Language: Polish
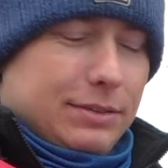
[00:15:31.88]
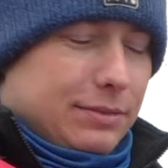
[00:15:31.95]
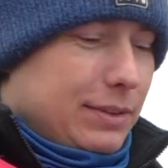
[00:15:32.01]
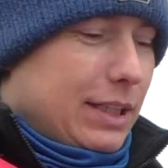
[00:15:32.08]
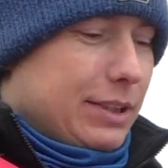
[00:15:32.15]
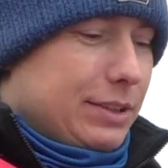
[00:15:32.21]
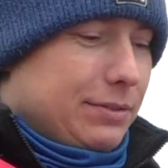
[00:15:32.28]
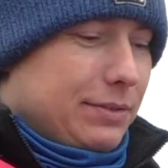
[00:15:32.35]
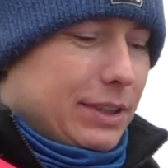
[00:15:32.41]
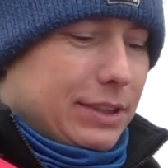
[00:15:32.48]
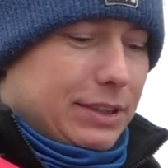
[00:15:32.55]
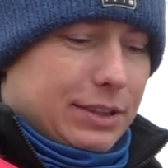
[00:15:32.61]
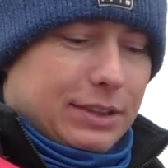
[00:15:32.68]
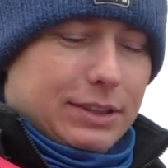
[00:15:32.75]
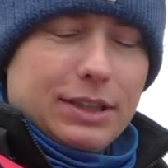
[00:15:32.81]
w razie
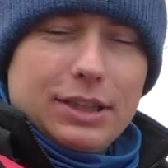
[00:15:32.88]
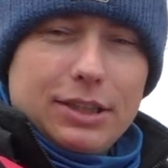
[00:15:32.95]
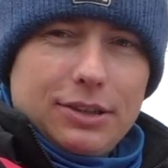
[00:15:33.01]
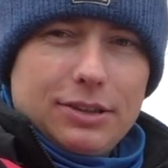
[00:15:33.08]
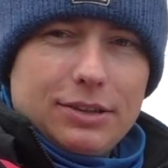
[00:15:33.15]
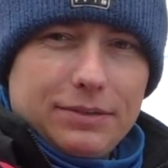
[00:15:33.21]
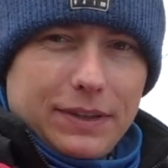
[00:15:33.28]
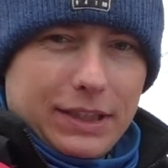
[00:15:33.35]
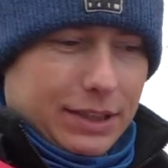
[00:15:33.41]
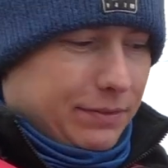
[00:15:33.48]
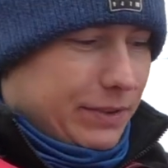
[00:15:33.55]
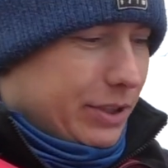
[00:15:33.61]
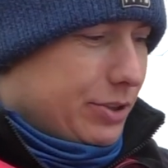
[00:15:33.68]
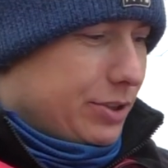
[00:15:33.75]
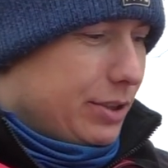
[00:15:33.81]
właśnie polowania
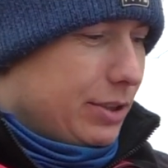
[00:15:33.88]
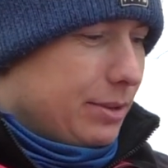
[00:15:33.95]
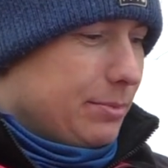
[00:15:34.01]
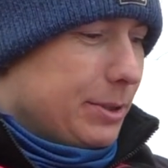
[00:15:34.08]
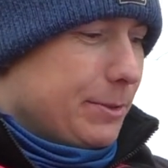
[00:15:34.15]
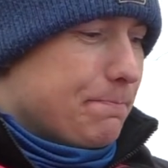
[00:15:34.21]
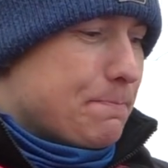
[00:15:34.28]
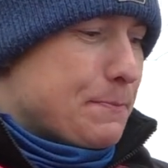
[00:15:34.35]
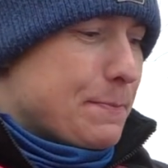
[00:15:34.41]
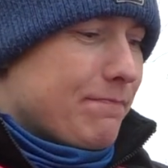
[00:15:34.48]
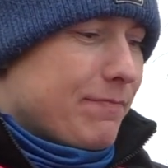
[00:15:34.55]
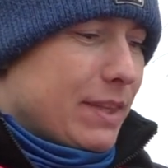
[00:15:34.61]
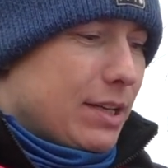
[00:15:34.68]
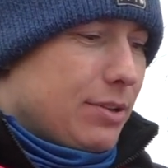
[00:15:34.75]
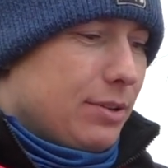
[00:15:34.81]
większej ryby
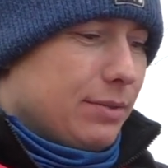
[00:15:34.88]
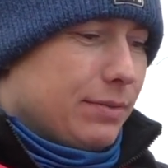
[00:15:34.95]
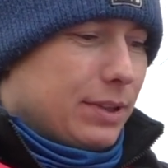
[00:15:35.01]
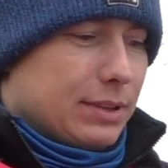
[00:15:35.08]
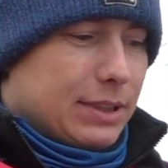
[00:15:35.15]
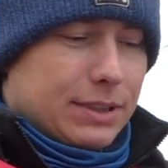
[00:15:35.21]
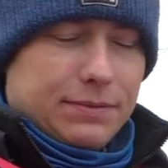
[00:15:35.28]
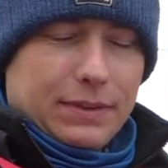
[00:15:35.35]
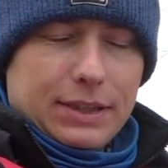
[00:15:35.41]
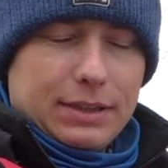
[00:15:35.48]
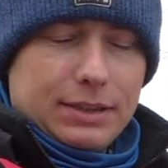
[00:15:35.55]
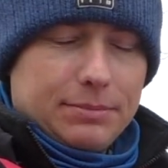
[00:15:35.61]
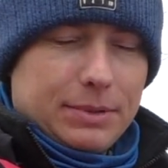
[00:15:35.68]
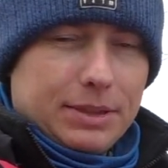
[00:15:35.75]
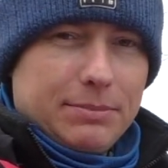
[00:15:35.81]
kołowrotek
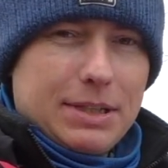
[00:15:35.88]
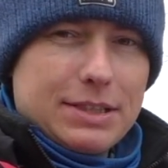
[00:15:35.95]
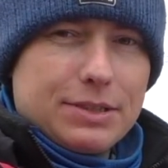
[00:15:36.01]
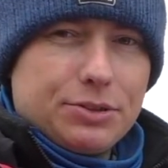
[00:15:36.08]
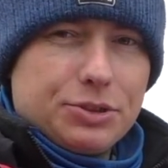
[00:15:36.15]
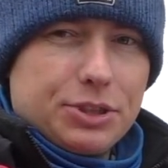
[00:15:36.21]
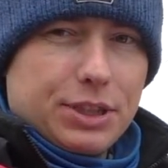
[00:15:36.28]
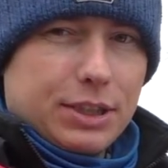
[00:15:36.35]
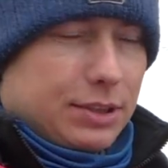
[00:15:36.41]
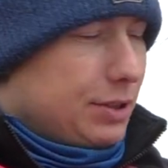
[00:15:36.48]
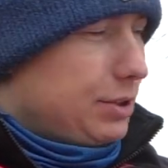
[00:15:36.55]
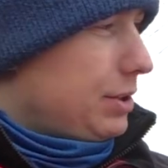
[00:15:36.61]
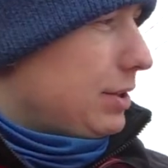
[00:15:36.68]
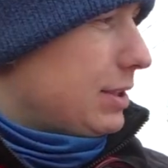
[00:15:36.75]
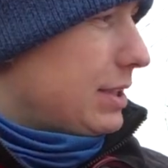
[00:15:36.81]
flagman Masko
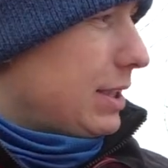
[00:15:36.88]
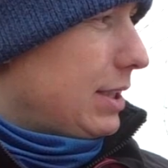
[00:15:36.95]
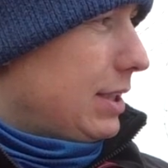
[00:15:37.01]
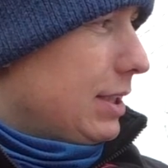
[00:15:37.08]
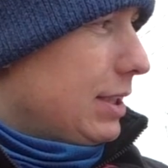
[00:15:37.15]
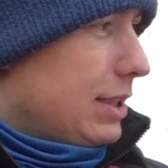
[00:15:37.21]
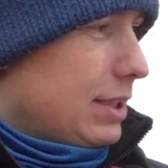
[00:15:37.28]
4000. E,